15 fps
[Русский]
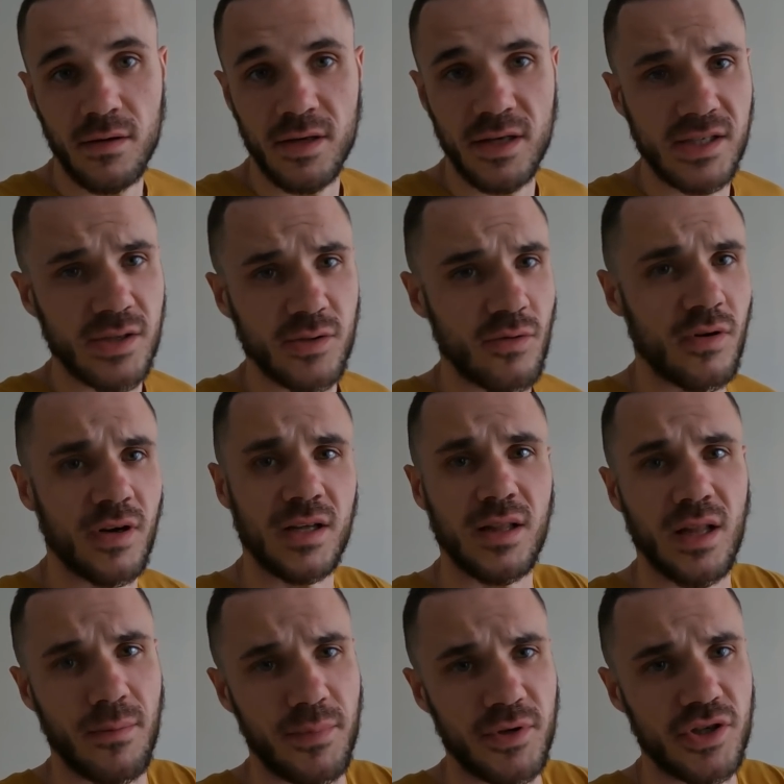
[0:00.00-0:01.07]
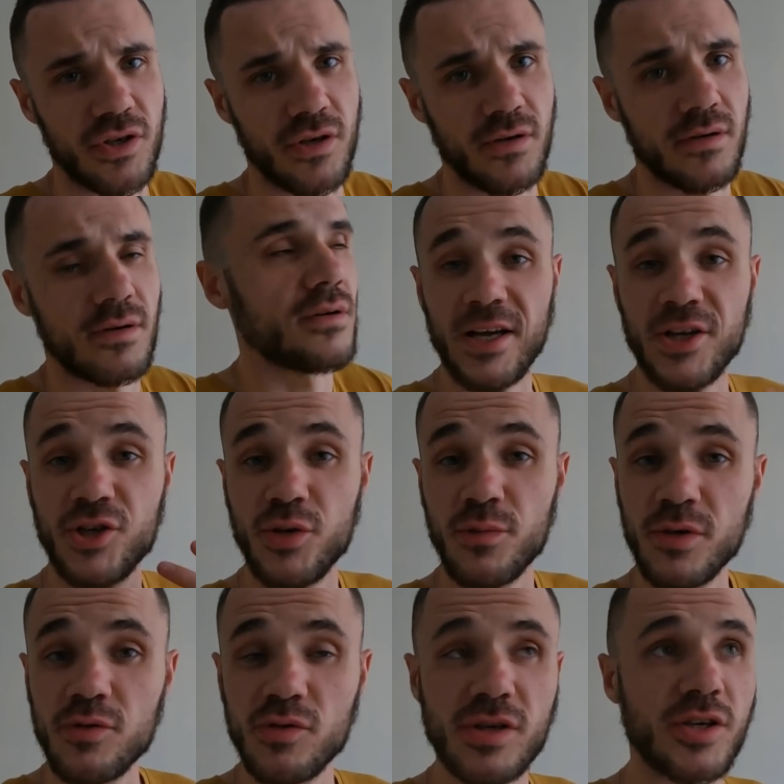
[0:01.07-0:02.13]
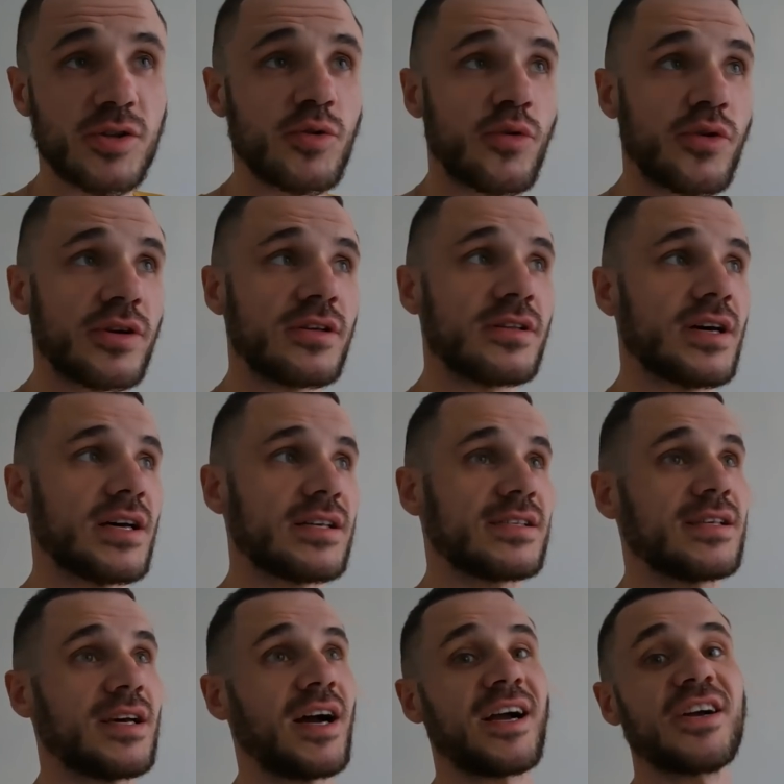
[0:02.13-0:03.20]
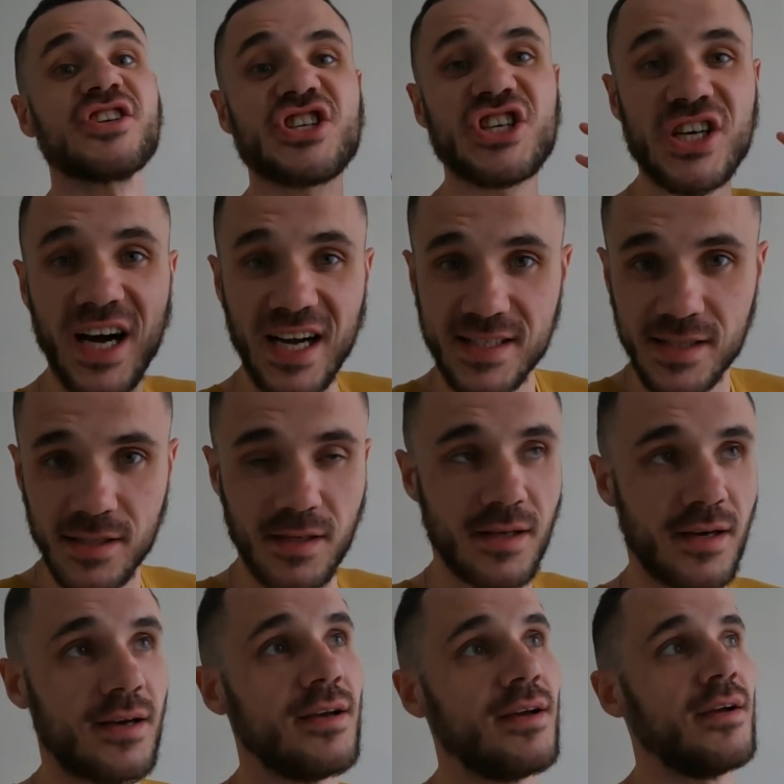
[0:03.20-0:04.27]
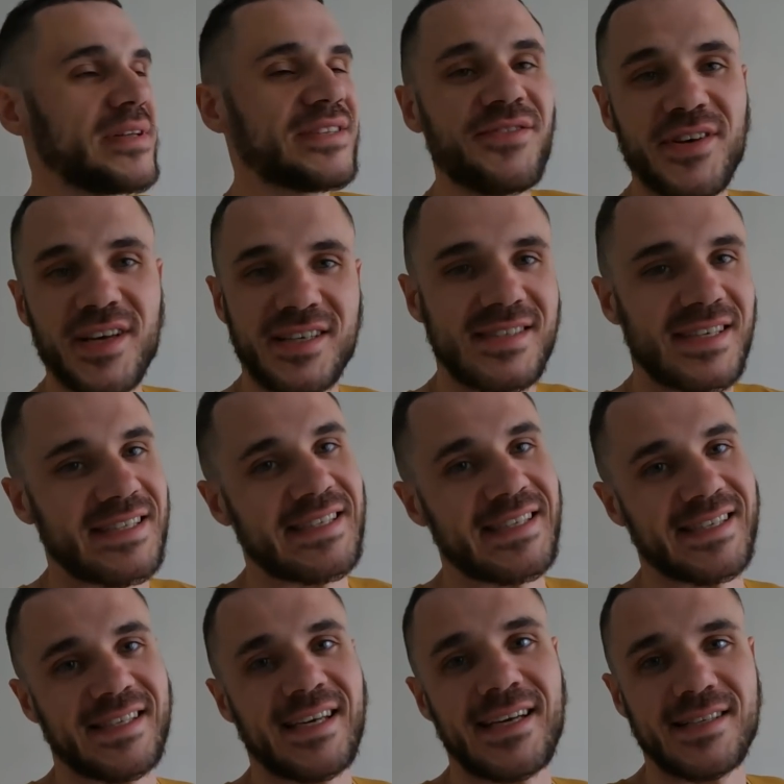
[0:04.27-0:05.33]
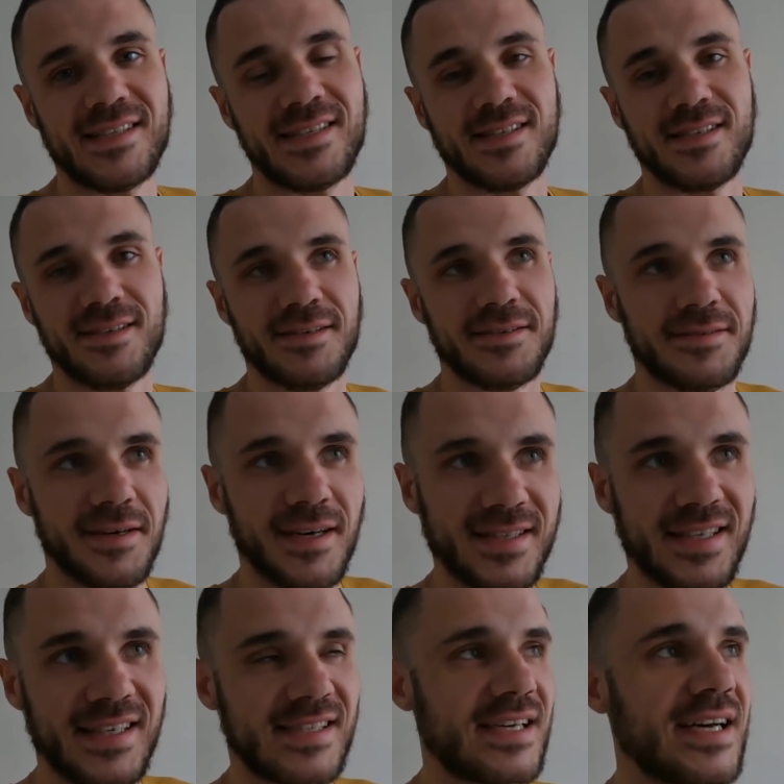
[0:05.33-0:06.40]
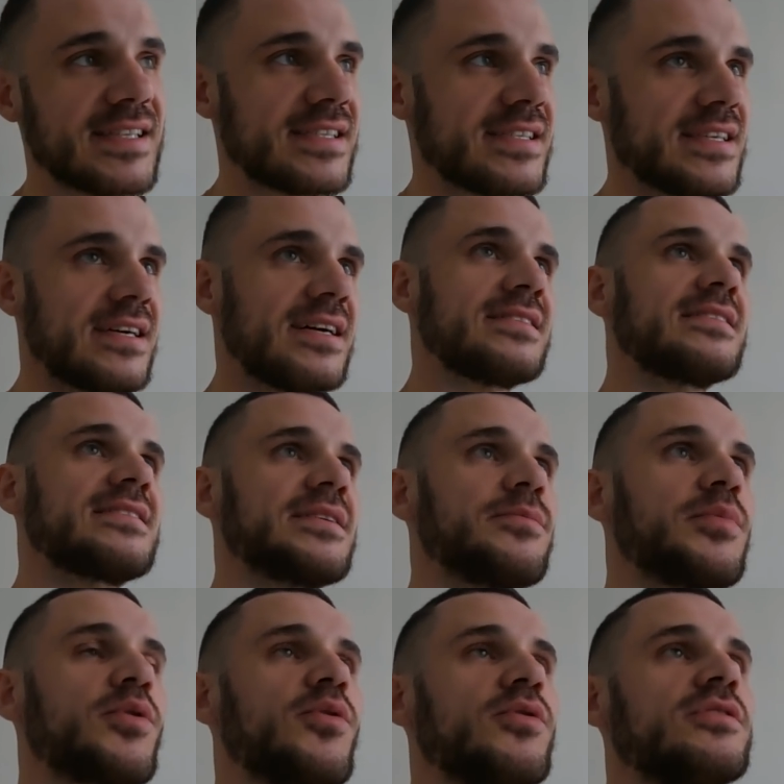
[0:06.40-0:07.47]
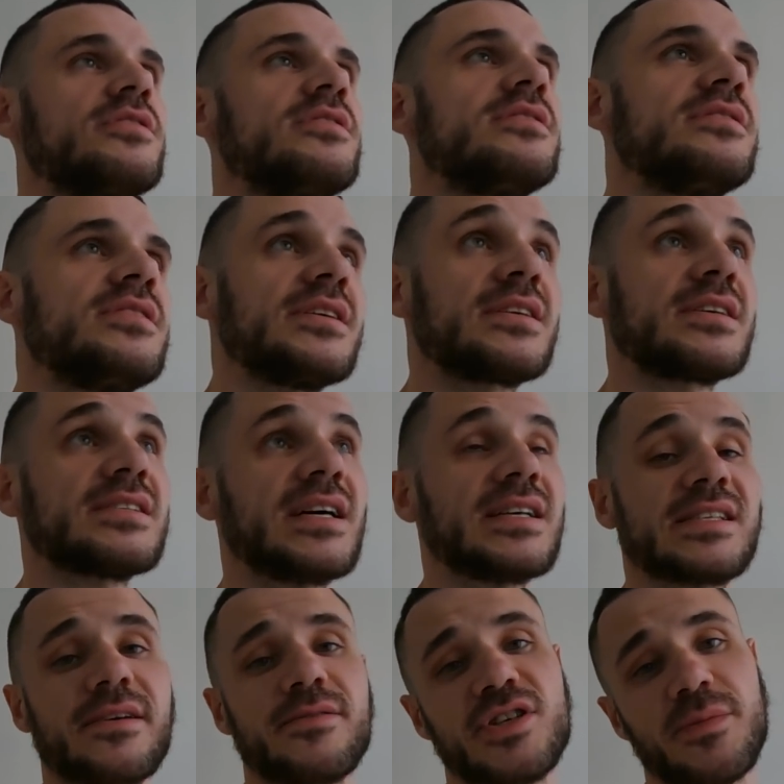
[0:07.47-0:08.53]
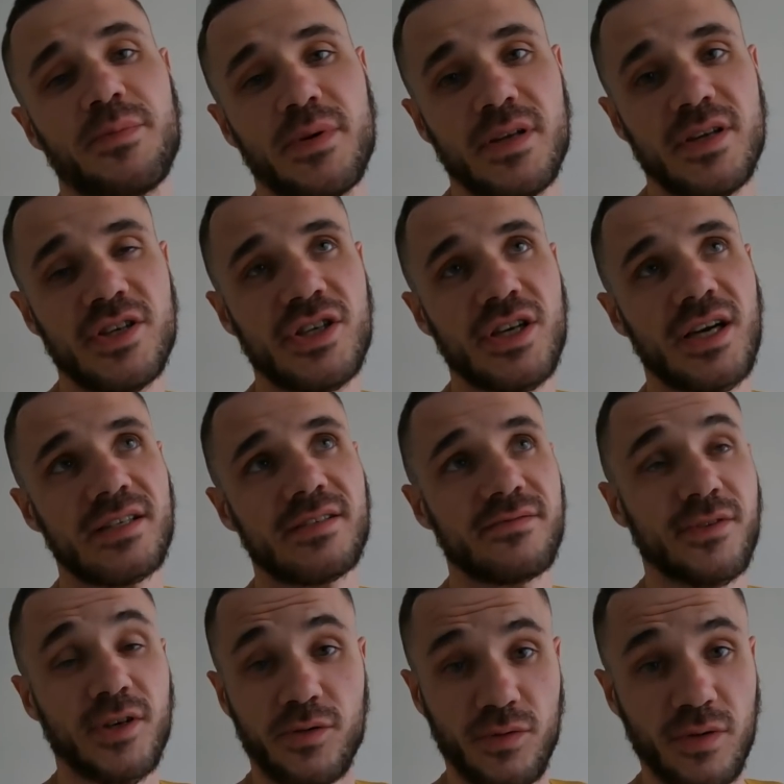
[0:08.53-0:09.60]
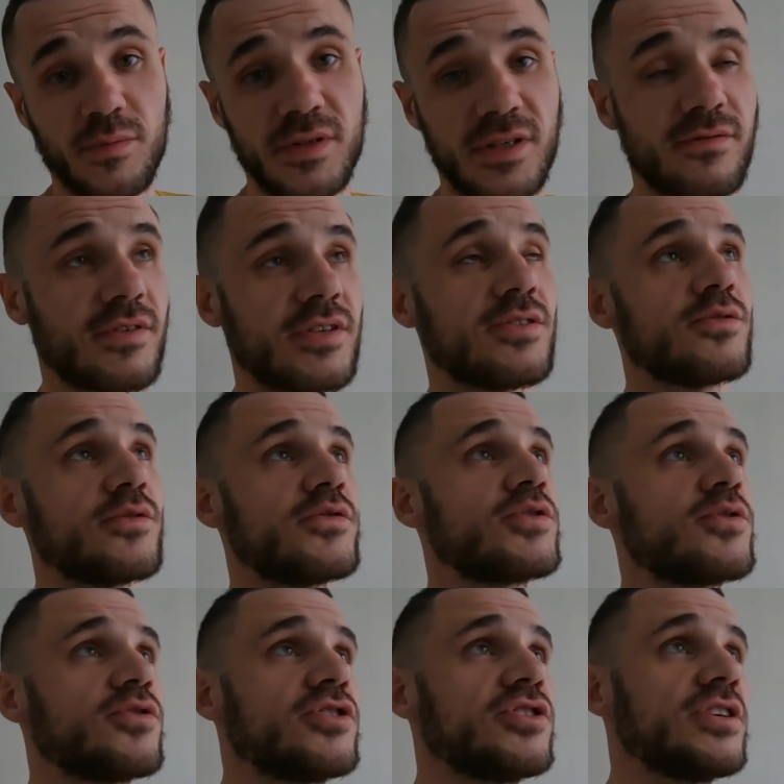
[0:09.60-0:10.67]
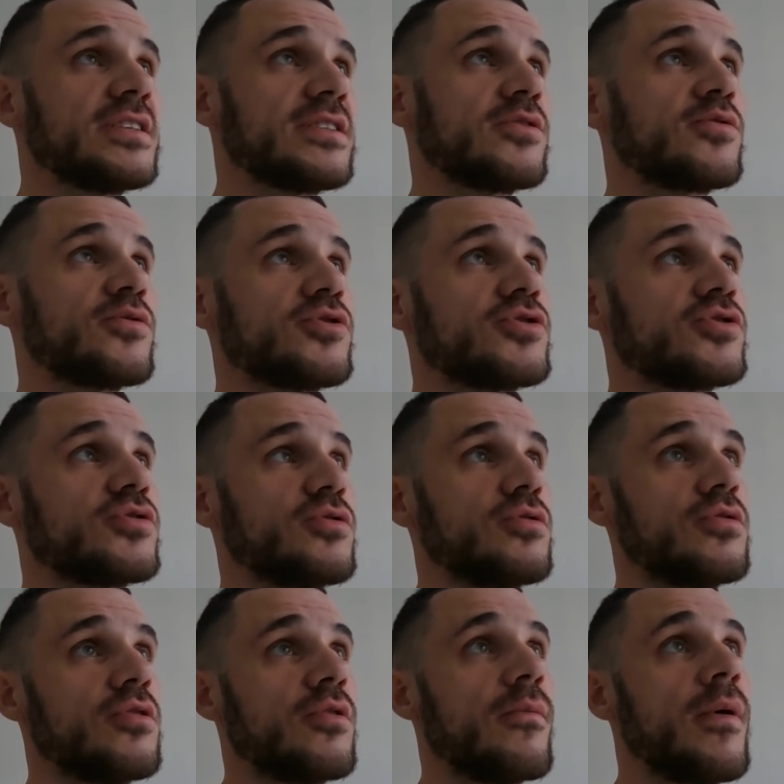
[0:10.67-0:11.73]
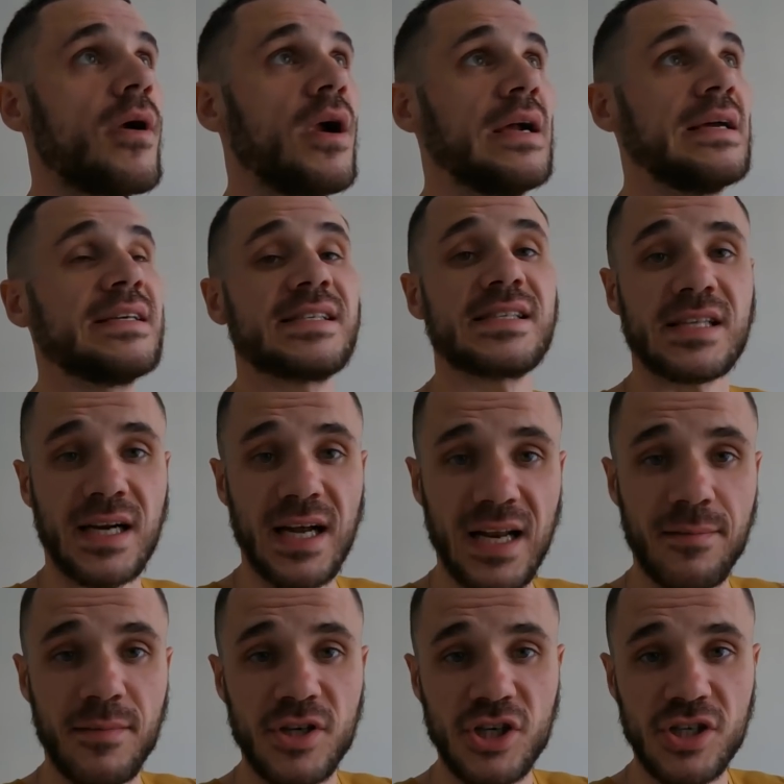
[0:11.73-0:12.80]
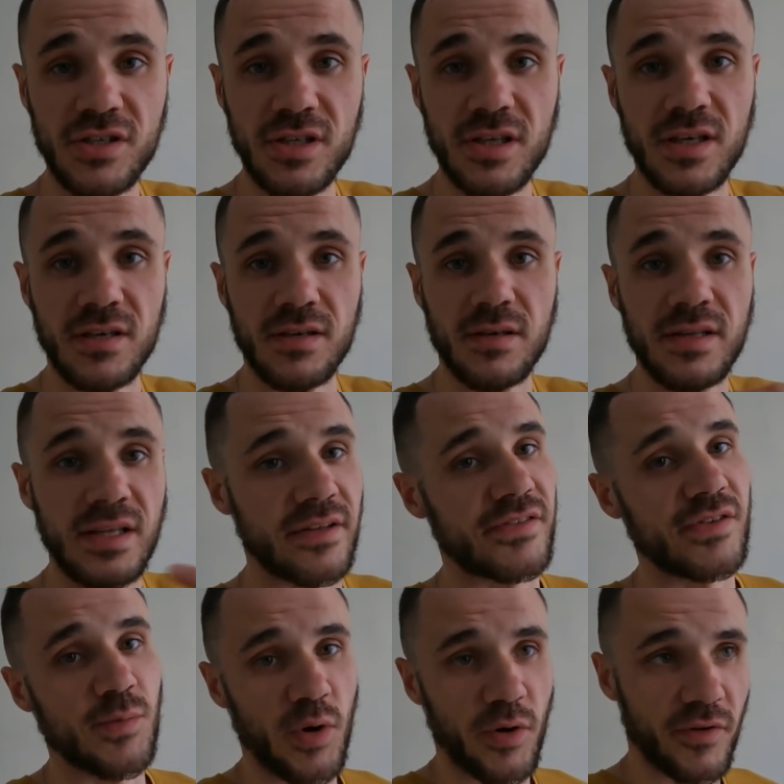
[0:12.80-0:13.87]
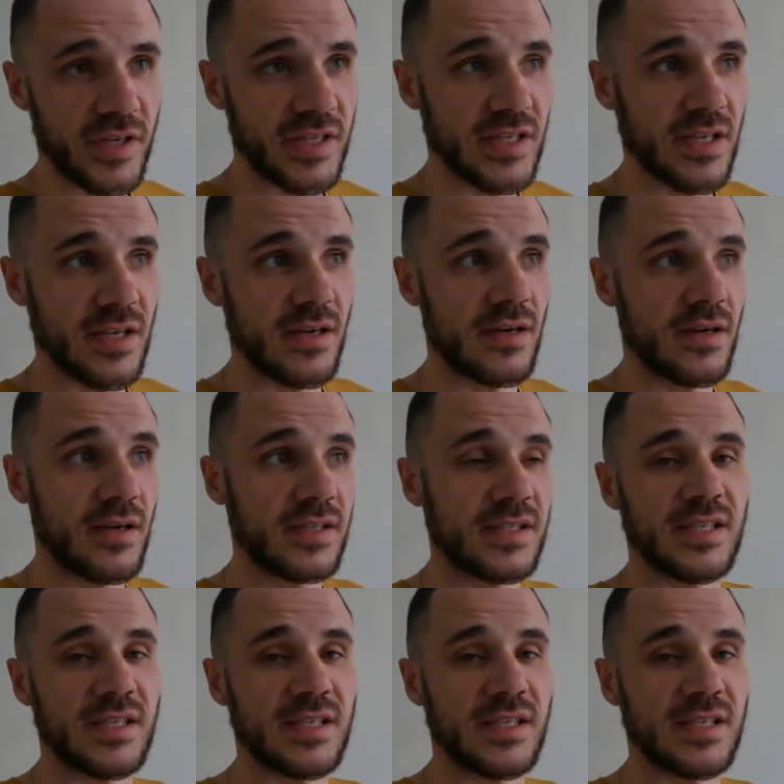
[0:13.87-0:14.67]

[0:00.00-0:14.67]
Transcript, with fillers: если только от лампочки. А еще минус, который нас окончательно подверг, так сказать, э, отказаться от этой брони и отказаться вообще переезжать в эту именно квартиру в Сочи, это то, что стиральной машинки нет в самой квартире.